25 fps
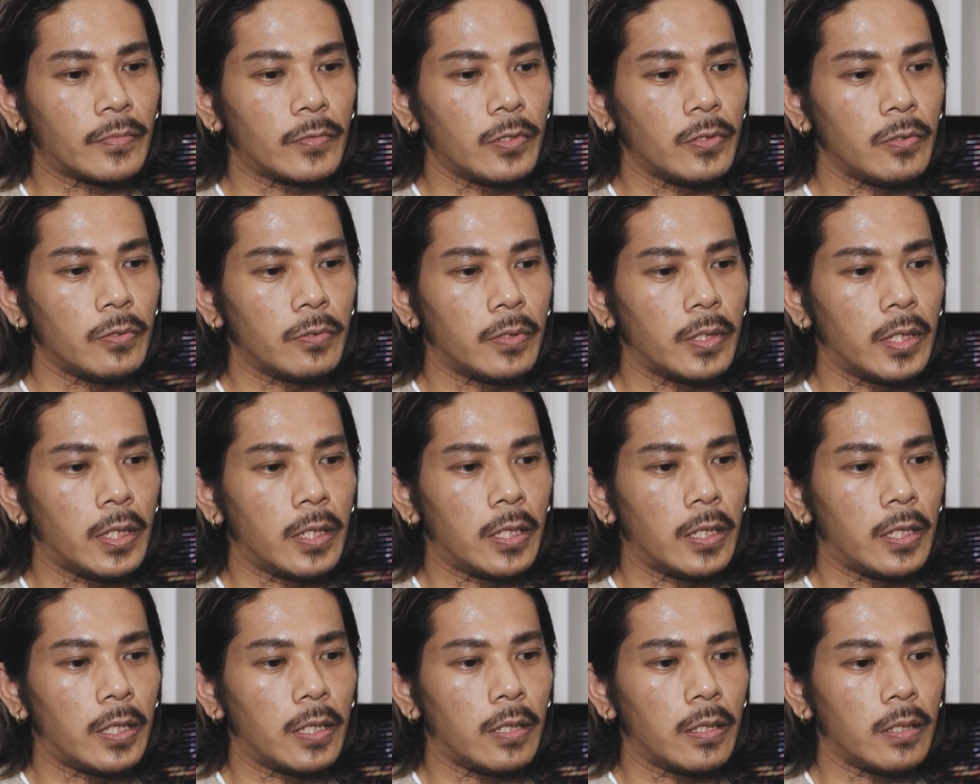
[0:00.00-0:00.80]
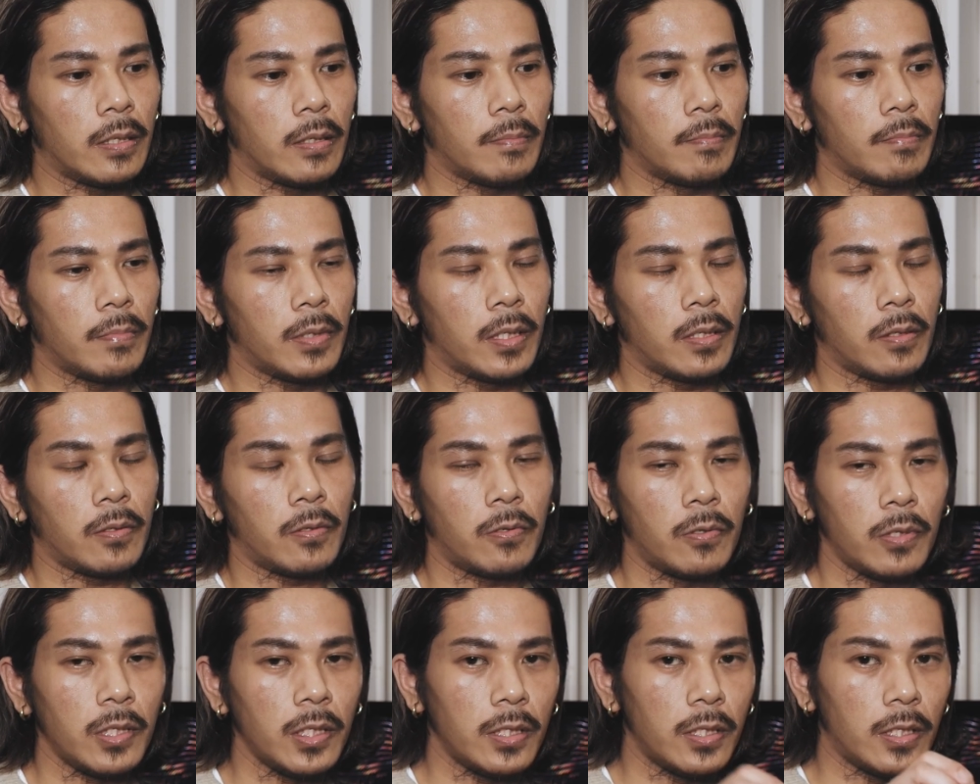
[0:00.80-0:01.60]
要はまあ、
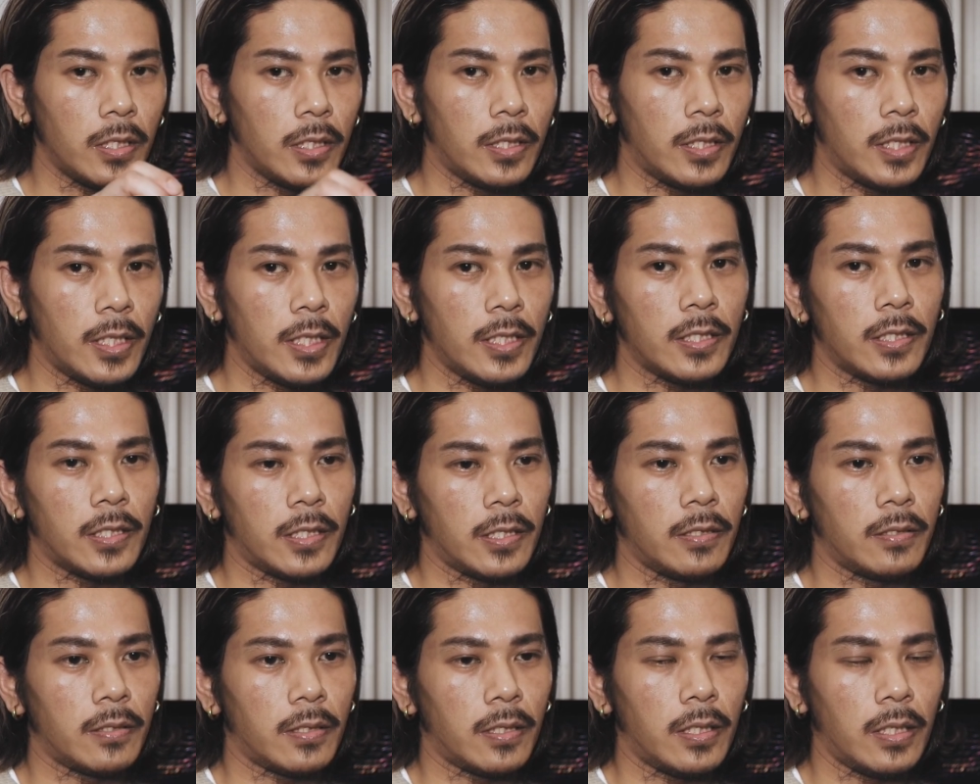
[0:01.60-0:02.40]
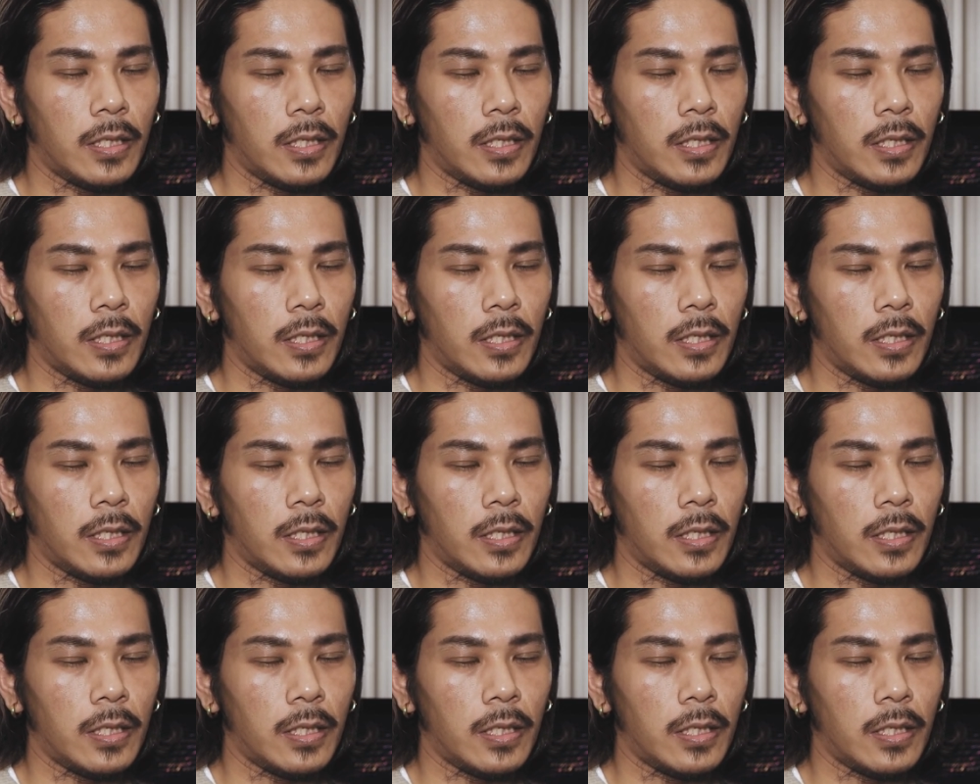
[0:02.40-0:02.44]
掘りって痛いじゃないですか。